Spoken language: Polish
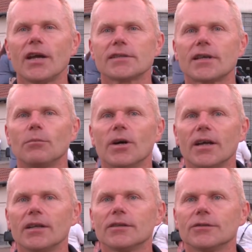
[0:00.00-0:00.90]
raz
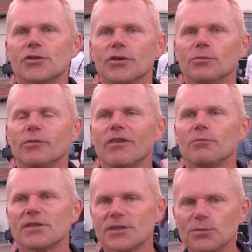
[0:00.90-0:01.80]
kabareton się odbywa
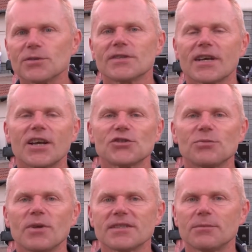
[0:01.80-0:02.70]
w Biskupcy, za
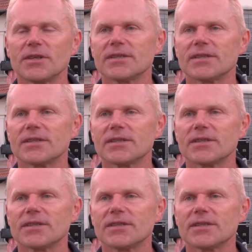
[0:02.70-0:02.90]
każdym razem